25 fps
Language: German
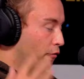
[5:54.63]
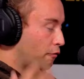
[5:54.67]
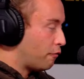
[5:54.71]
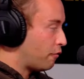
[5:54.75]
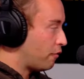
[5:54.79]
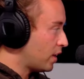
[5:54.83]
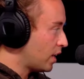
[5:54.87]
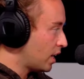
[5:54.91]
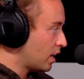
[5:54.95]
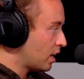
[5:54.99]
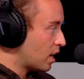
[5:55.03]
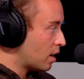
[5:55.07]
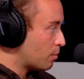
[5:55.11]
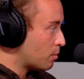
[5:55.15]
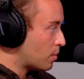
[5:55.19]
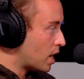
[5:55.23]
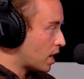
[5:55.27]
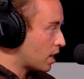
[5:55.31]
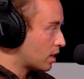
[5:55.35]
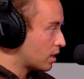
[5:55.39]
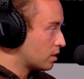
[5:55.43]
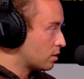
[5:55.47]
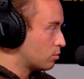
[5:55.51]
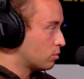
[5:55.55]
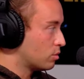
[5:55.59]
Fehler
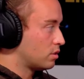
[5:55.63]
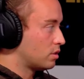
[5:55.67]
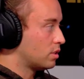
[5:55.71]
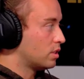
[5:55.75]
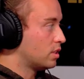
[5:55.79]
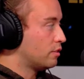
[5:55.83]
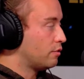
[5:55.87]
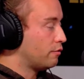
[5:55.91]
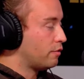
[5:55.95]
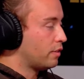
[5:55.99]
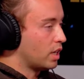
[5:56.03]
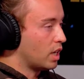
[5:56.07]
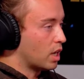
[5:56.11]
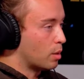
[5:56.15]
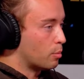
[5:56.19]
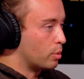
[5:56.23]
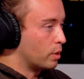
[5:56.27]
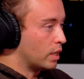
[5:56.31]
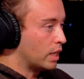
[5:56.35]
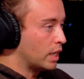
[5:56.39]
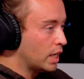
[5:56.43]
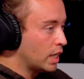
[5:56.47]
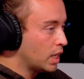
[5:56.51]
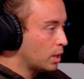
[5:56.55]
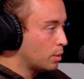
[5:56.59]
machen, musste die Fehler
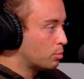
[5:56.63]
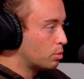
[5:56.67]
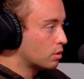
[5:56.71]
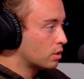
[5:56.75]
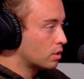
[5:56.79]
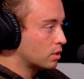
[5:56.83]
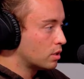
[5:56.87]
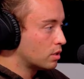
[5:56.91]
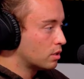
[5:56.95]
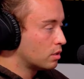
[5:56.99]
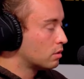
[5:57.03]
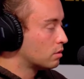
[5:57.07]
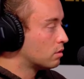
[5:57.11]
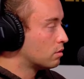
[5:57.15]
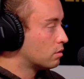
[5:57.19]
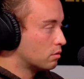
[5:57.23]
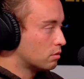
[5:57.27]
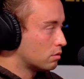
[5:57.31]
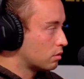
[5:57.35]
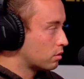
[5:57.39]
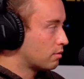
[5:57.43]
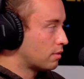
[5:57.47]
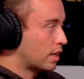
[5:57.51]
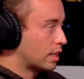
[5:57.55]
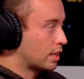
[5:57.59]
beheben
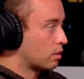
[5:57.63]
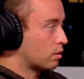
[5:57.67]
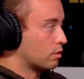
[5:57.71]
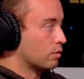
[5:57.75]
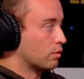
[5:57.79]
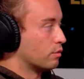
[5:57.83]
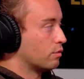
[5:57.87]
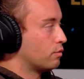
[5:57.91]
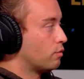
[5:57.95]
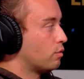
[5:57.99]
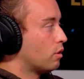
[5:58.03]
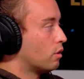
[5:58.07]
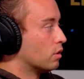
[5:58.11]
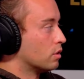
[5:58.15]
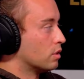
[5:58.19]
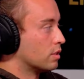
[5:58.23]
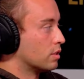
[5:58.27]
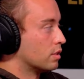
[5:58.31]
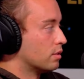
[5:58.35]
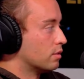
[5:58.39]
und so weiter und so fort. Ja.